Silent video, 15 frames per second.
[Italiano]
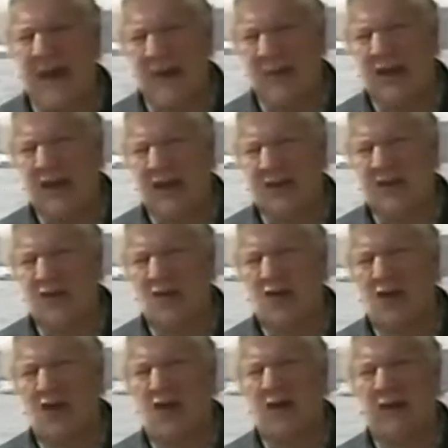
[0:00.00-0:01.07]
Mentre
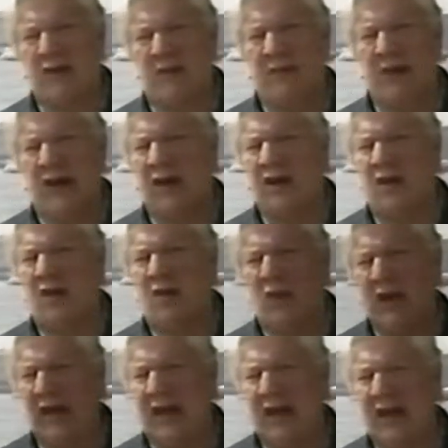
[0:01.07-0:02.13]
le loro famiglie, che
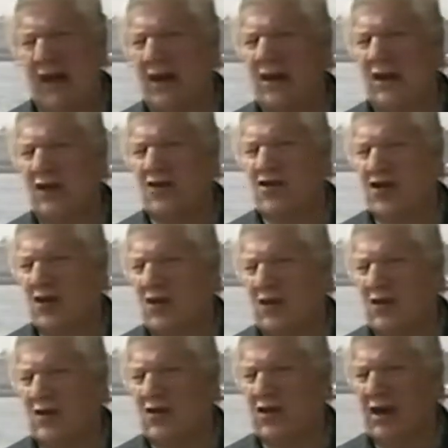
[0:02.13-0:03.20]
li chiamavano zio
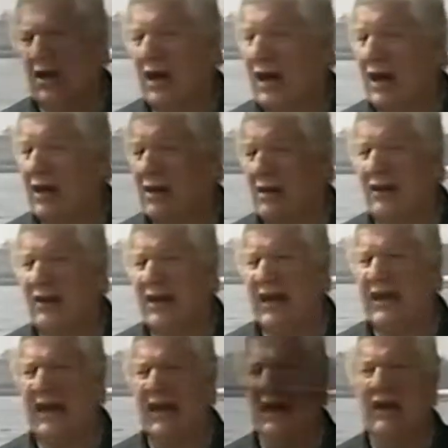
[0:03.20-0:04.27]
Willy, zio
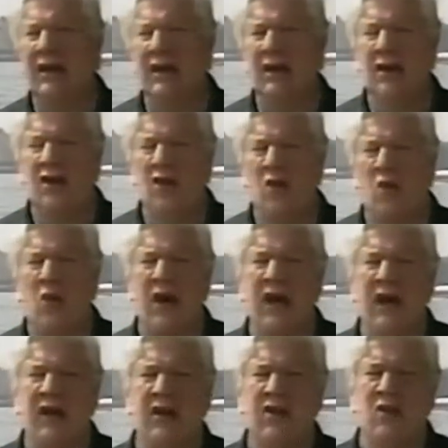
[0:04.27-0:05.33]
George e zio Nicky,
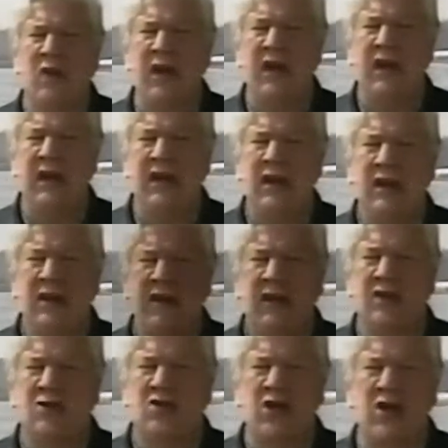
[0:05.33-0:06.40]
si
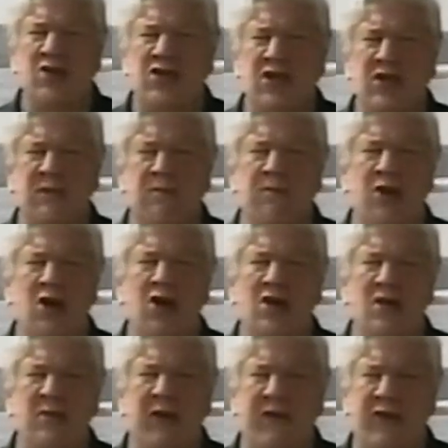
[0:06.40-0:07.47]
annoiavano nella
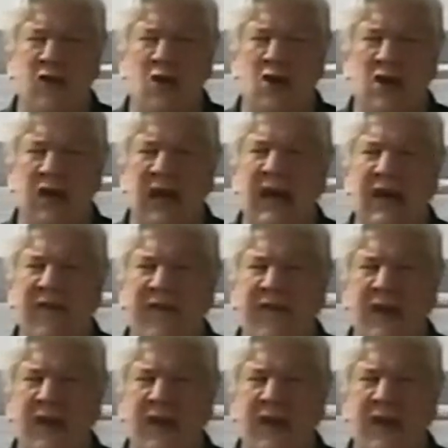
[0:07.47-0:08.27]
nell'atroce monotonia della